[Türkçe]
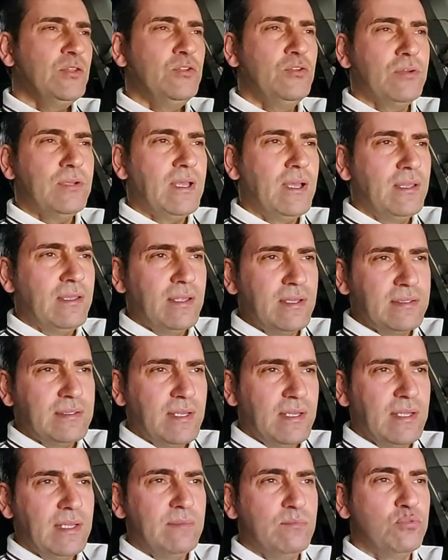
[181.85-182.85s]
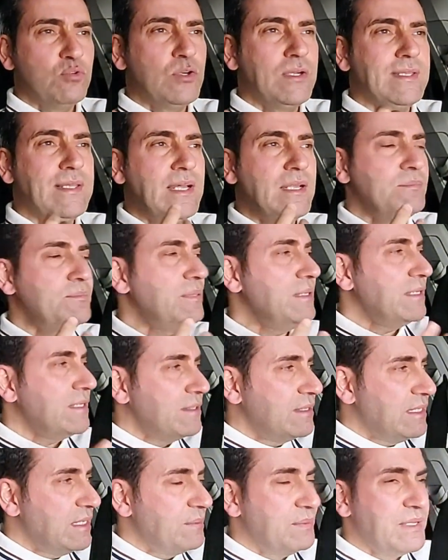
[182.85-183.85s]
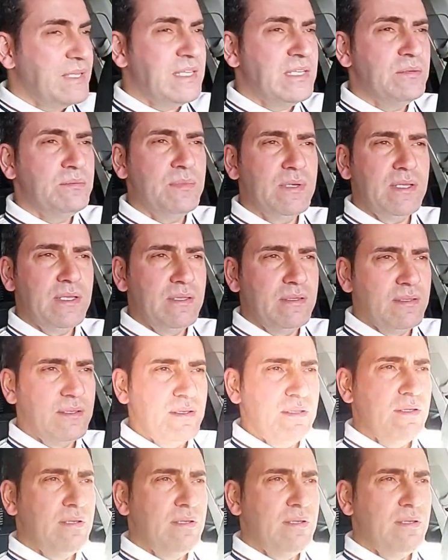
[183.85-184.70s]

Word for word: Diyor ki allah Teala bu kadar biriktirip yığmayın.